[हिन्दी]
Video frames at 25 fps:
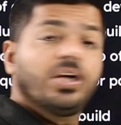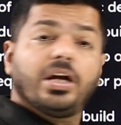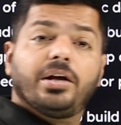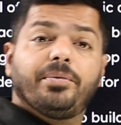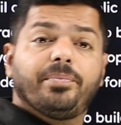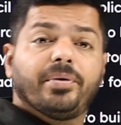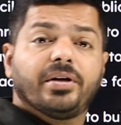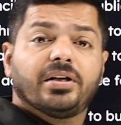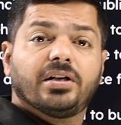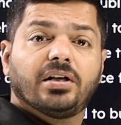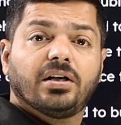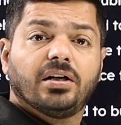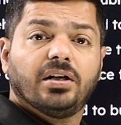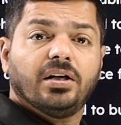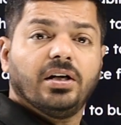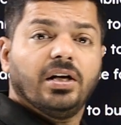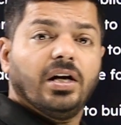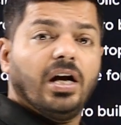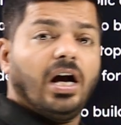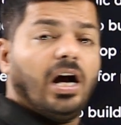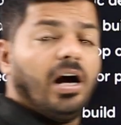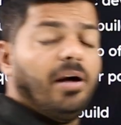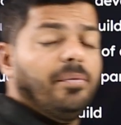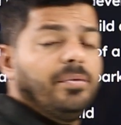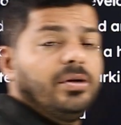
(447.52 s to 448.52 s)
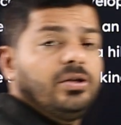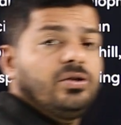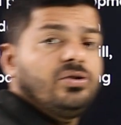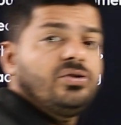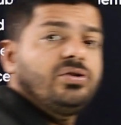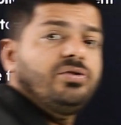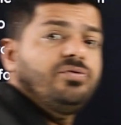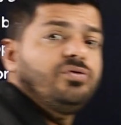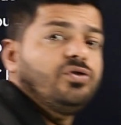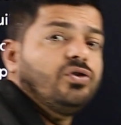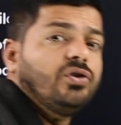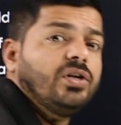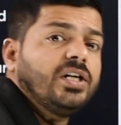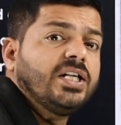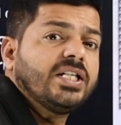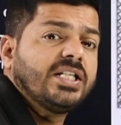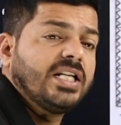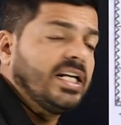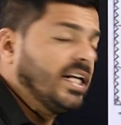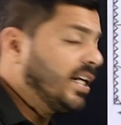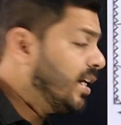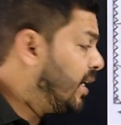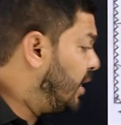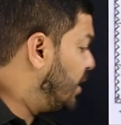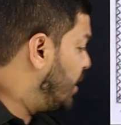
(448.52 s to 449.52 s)
नहीं पता हमें तो सिर्फ यूनिट्स
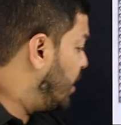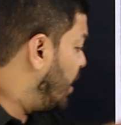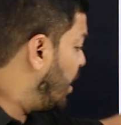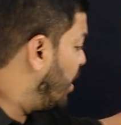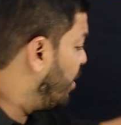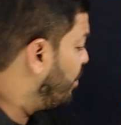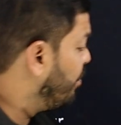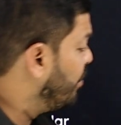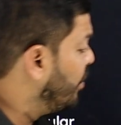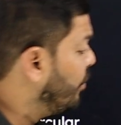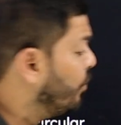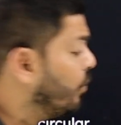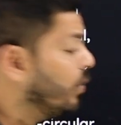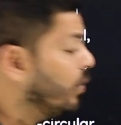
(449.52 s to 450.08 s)
लिख के दिए हम भी